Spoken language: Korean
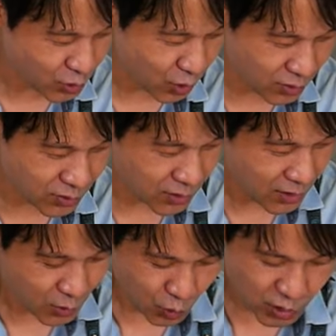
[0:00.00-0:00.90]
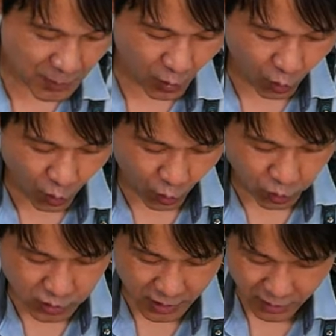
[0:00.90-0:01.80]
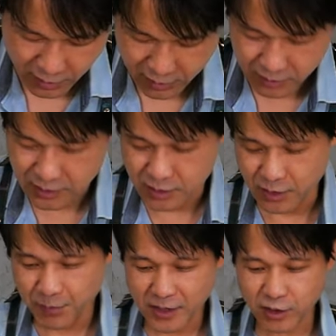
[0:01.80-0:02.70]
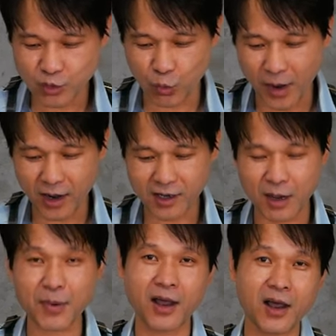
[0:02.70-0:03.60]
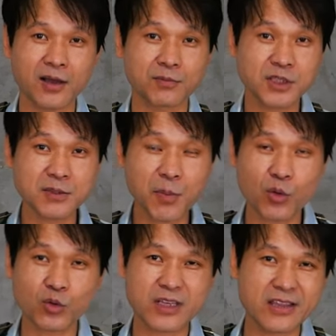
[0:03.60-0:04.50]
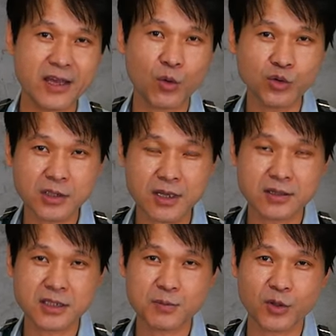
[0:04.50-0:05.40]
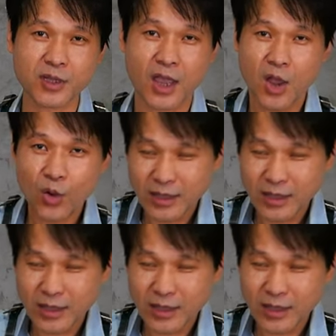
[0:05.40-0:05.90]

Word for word: 전 요즘에 요거 호치케이스를, 이 패턴이 도망갈까봐 찝어놓는데, 옛날에 호치케이스 찝었는데,